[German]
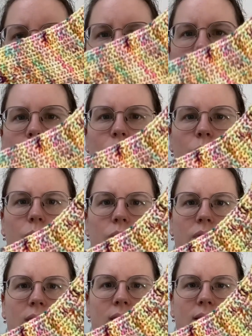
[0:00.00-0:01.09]
So
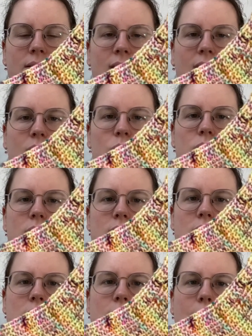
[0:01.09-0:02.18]
sieht das
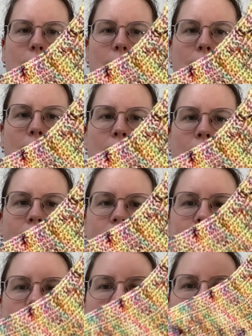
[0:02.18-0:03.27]
aus.
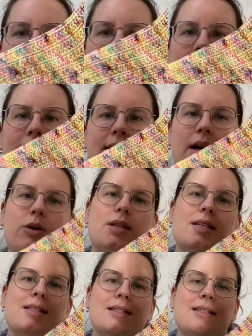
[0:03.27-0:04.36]
Genau,
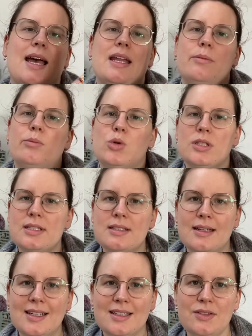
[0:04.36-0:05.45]
das ist ein
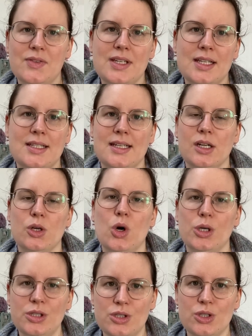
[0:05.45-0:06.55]
Muster, das findet ihr
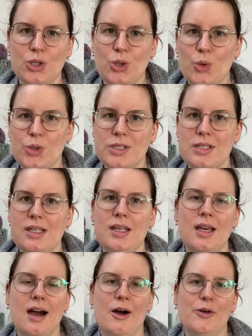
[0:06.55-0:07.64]
kostenlos
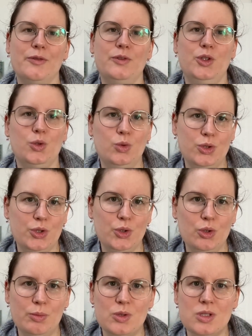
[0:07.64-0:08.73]
hier auf
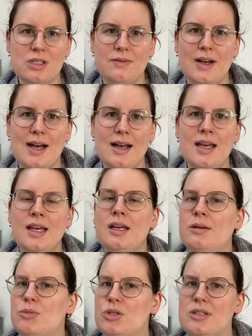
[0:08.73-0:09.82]
YouTube. Und zwar
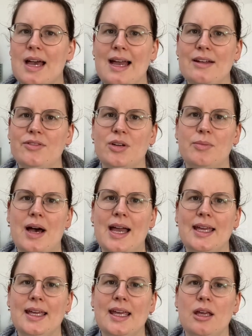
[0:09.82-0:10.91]
müsst ihr einfach mal
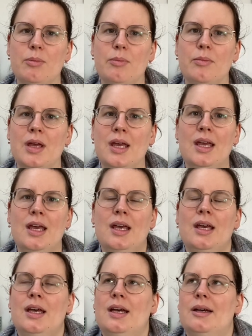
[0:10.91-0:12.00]
eingeben
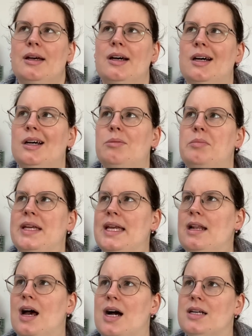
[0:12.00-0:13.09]
äh,
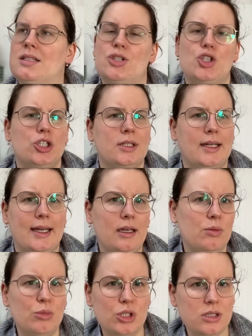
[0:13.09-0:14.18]
Melas
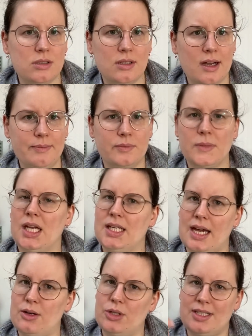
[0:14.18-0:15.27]
Strickmuster. Ich
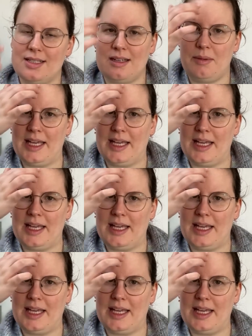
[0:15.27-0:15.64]
kann euch das aber